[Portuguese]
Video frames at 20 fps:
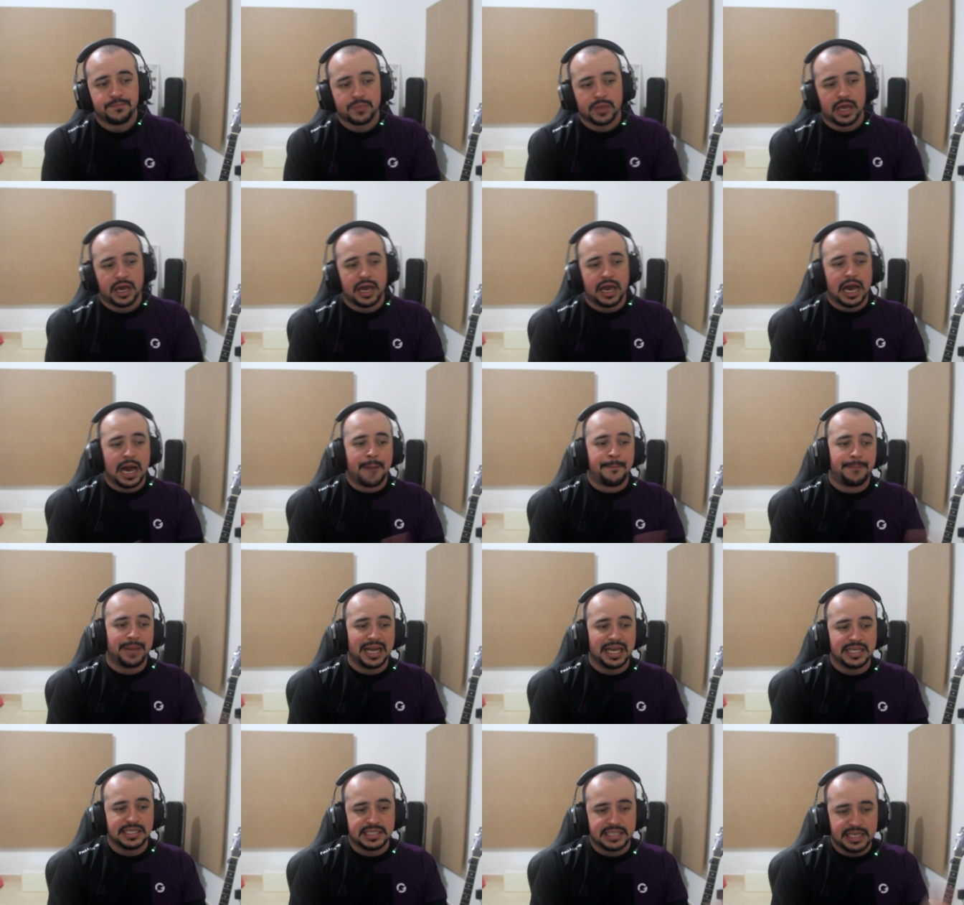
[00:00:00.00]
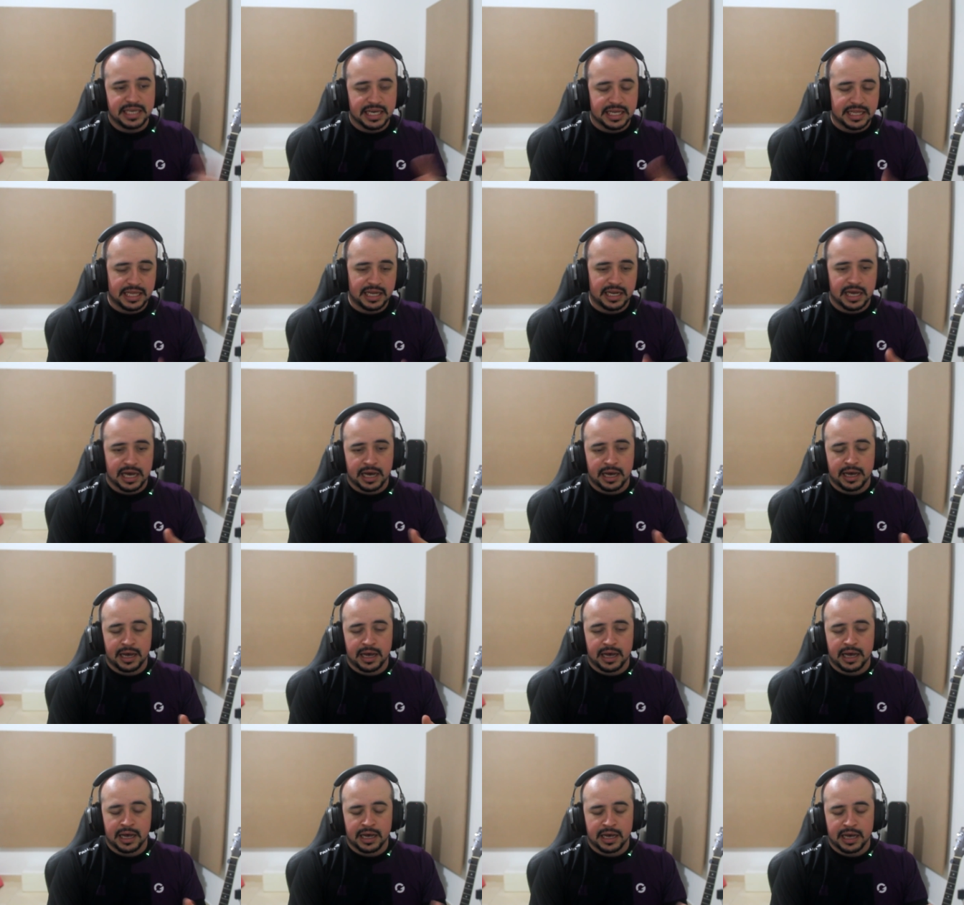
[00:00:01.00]
É, a playzinha dele, a,
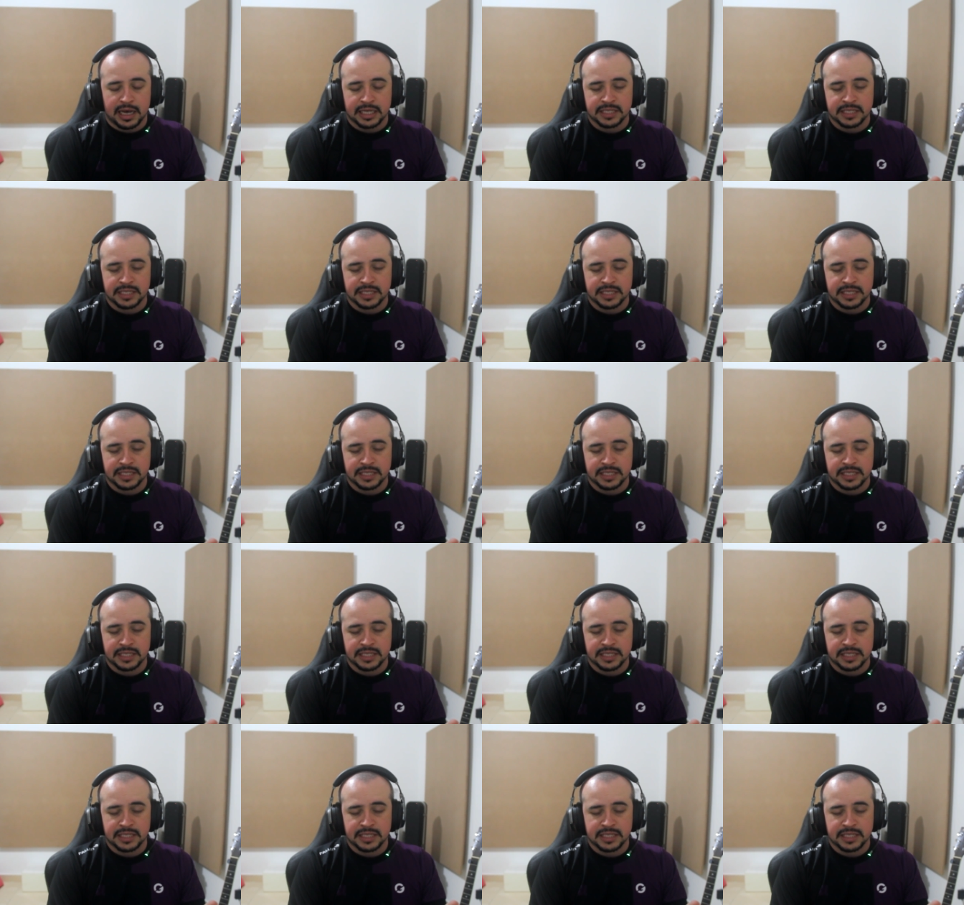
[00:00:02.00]
a,